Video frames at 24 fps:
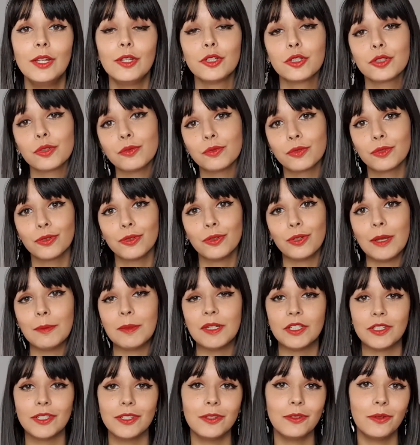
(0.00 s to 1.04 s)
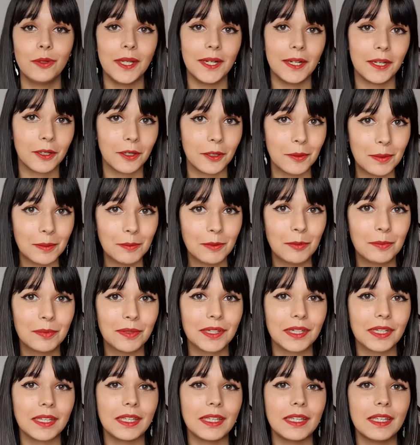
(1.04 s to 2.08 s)
Je trouve que la magie de Noël a quand même
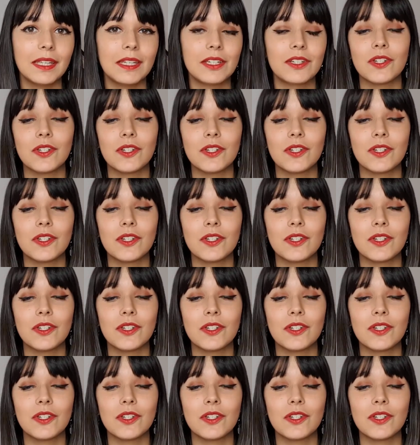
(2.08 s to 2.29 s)
opéré,